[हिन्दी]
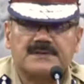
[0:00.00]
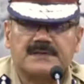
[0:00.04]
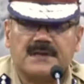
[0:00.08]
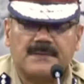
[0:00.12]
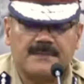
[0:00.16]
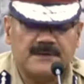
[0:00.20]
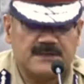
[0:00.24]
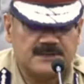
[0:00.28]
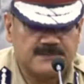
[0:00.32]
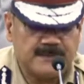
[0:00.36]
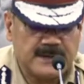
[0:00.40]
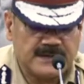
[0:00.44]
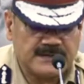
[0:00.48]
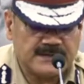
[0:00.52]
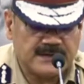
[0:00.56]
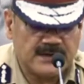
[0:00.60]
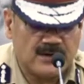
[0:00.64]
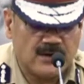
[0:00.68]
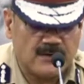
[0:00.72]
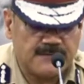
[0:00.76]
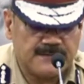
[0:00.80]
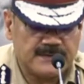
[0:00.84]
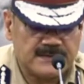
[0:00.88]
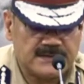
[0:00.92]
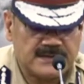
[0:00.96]
सब
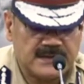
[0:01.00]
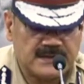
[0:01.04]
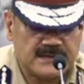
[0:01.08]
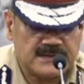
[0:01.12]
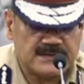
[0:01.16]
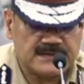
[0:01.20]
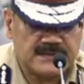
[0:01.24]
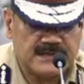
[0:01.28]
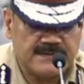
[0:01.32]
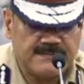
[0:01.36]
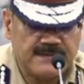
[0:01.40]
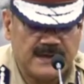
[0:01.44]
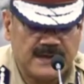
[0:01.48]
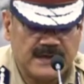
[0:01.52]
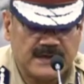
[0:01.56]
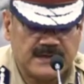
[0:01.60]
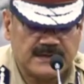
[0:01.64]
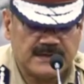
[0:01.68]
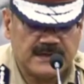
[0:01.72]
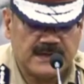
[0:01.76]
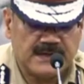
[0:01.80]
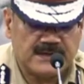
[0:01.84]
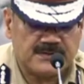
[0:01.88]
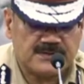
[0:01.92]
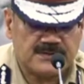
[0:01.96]
इंस्पेक्टर ऑफिसर सी
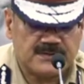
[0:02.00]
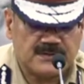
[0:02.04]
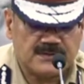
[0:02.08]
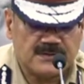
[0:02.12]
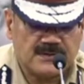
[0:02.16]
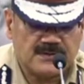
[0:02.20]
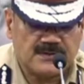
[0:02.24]
वेंकटेश